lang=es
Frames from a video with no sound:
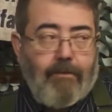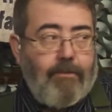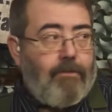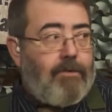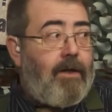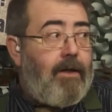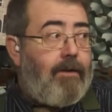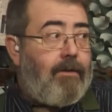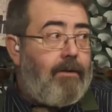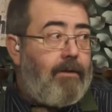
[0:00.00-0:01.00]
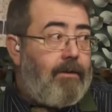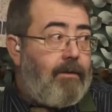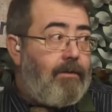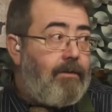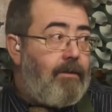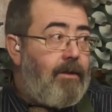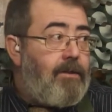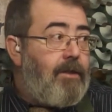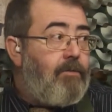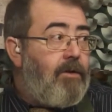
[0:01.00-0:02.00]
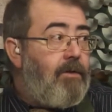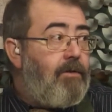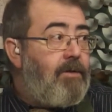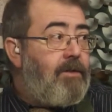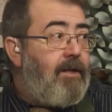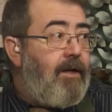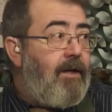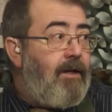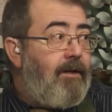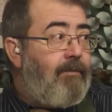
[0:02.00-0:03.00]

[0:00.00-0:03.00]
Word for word: O sea, eh, la situación está